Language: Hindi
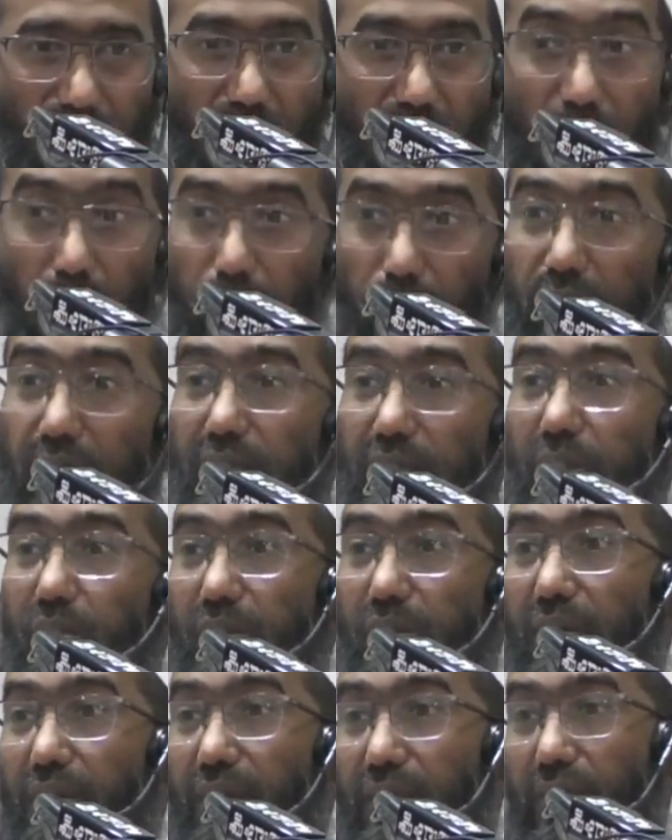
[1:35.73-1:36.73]
अभी से
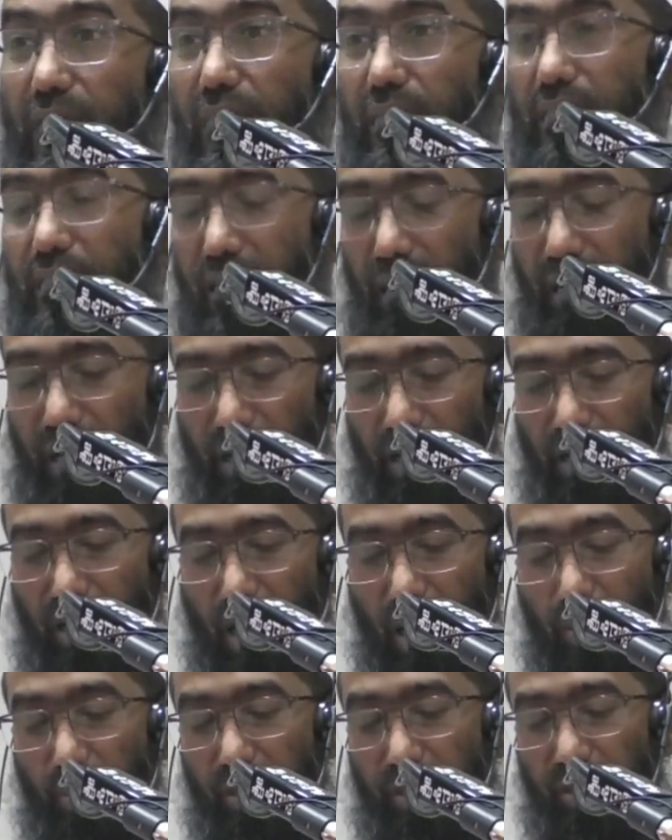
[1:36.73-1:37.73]
उसकी तैयारी करें
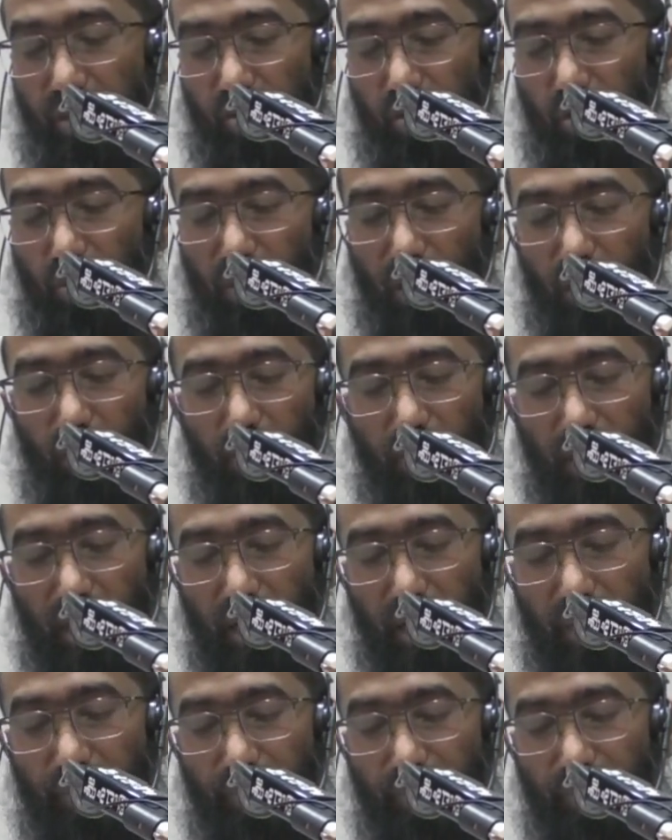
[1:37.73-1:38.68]
अभी से उसको मालूम करें